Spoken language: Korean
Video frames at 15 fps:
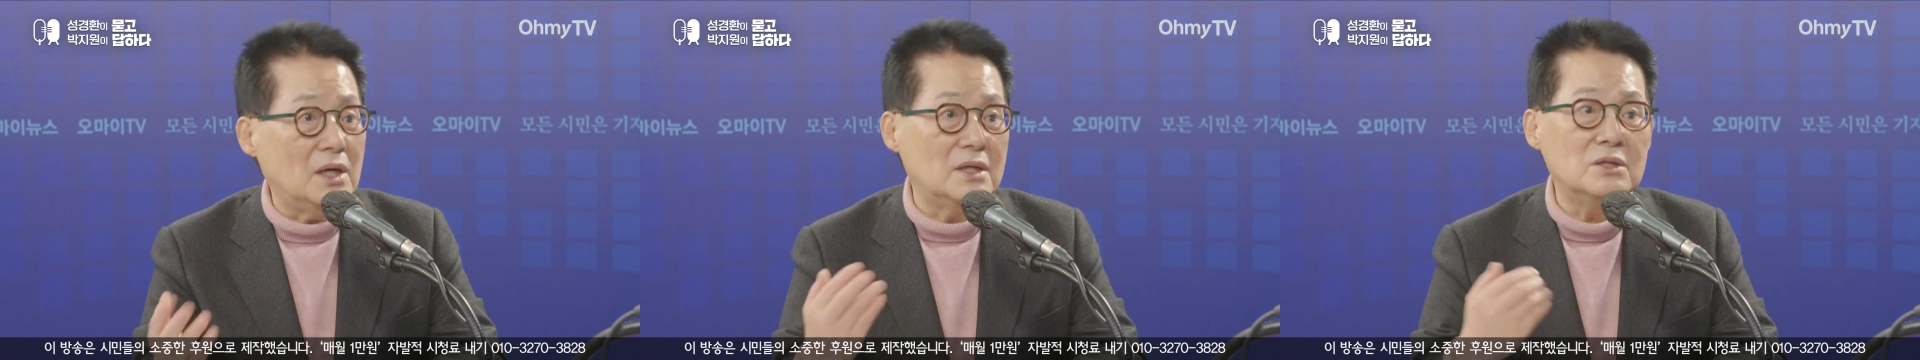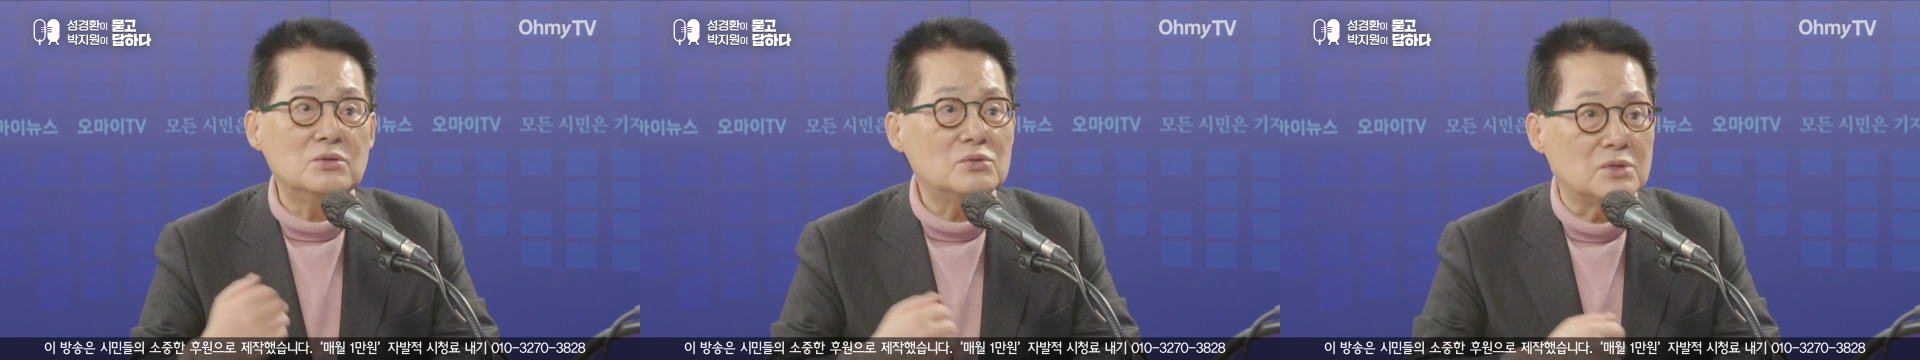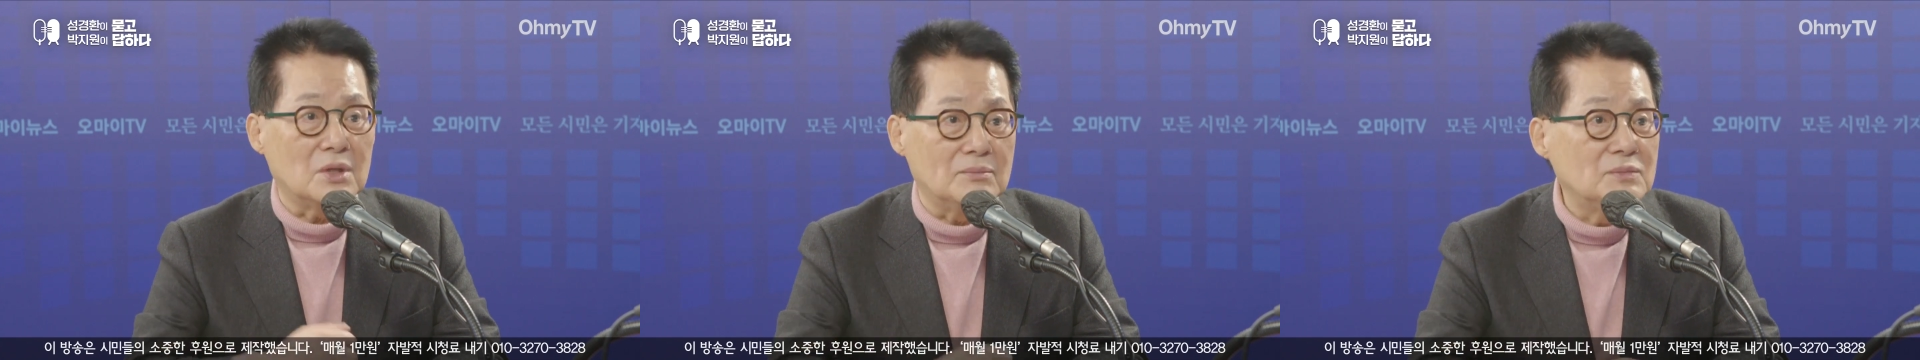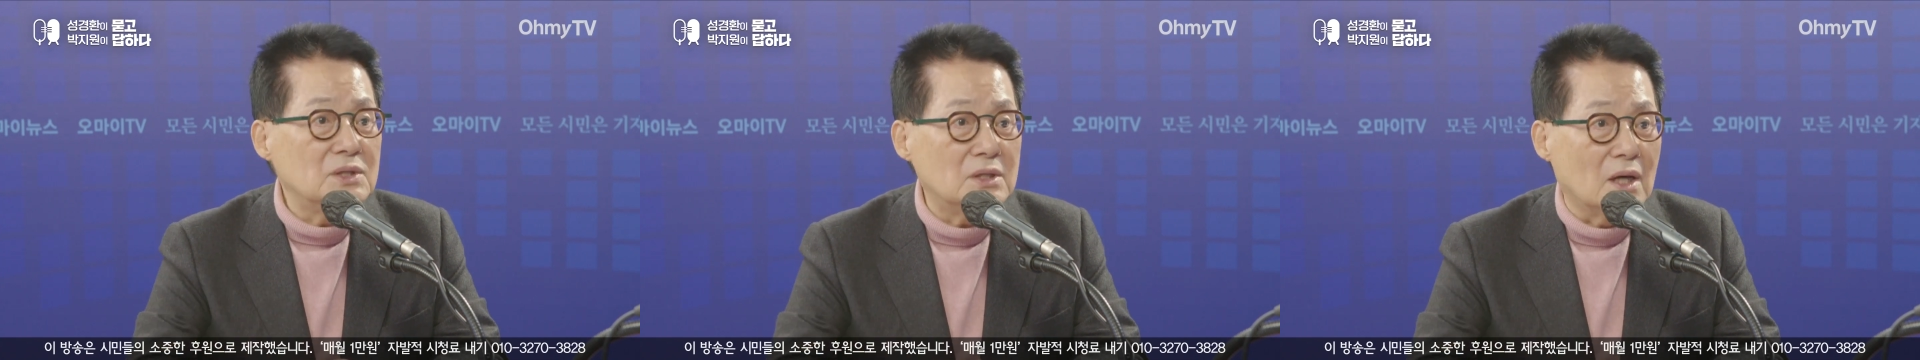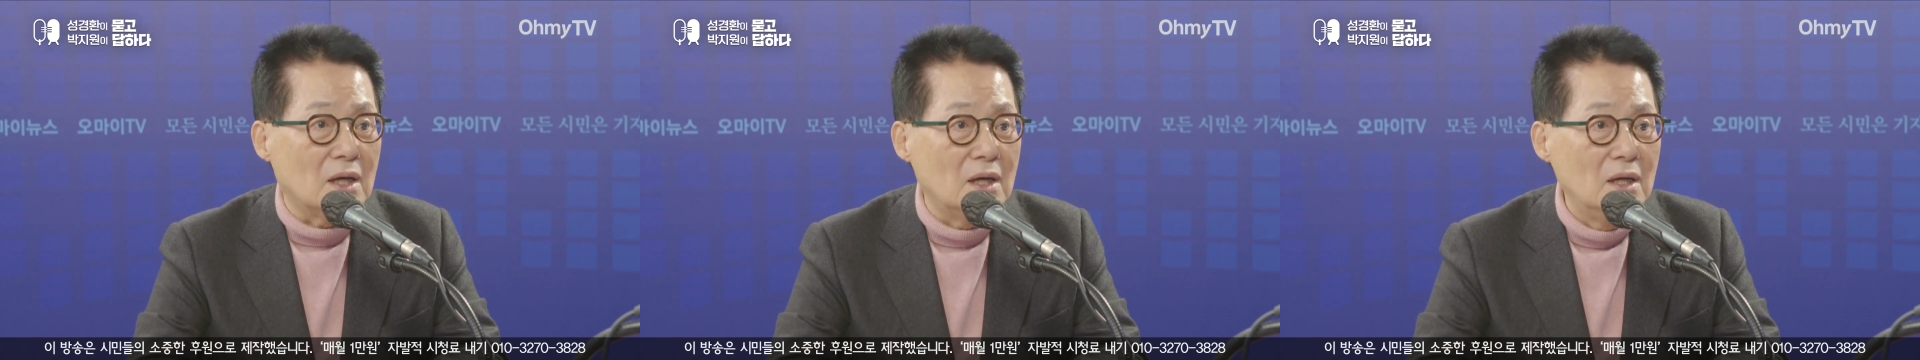해도
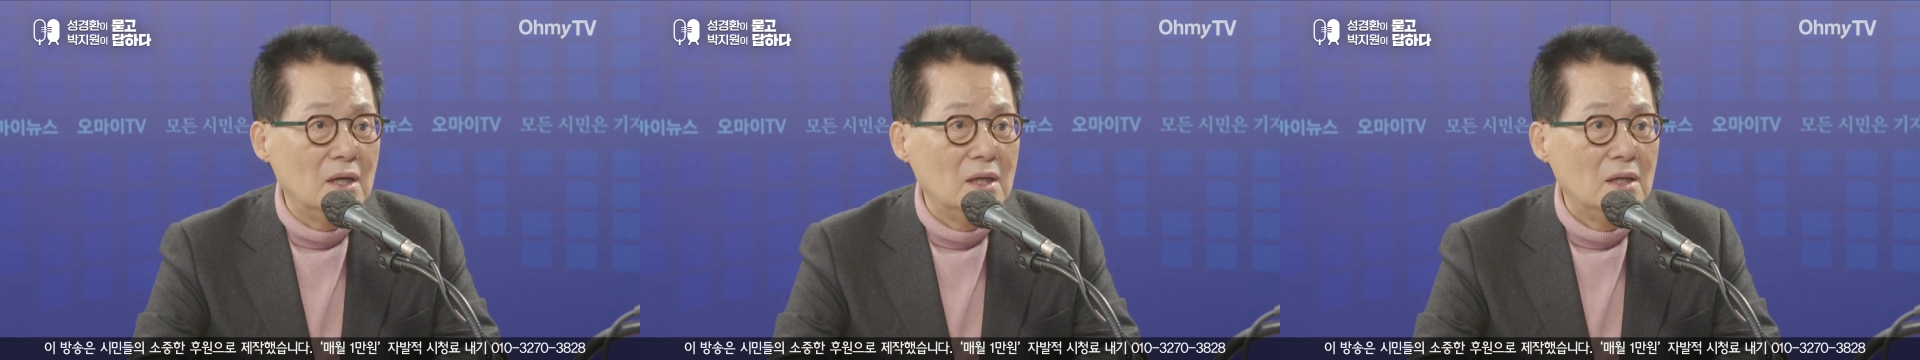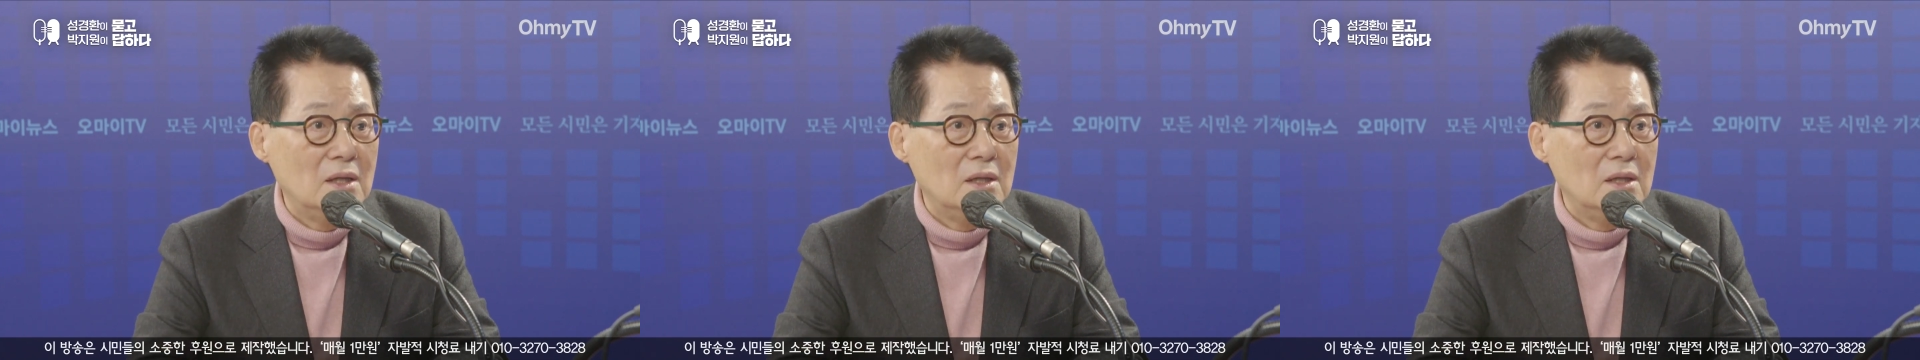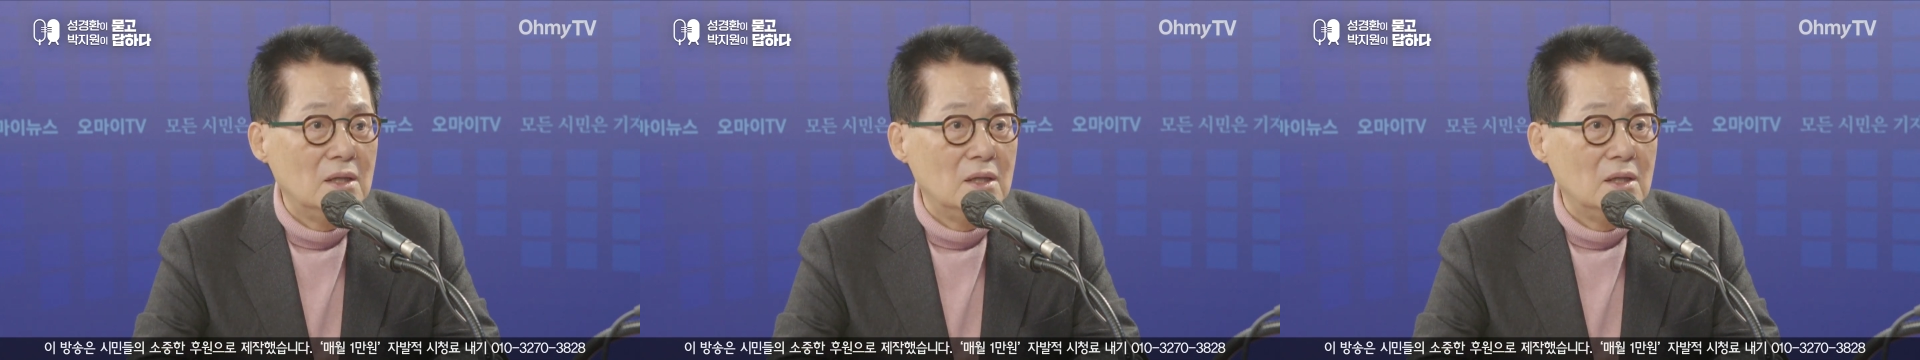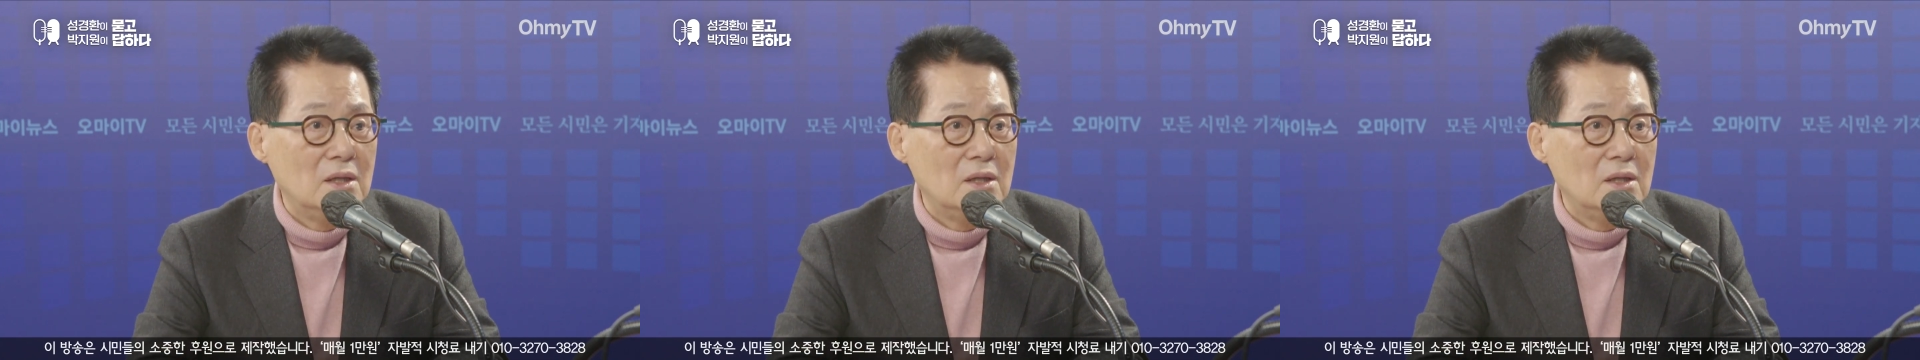됩니다. 네.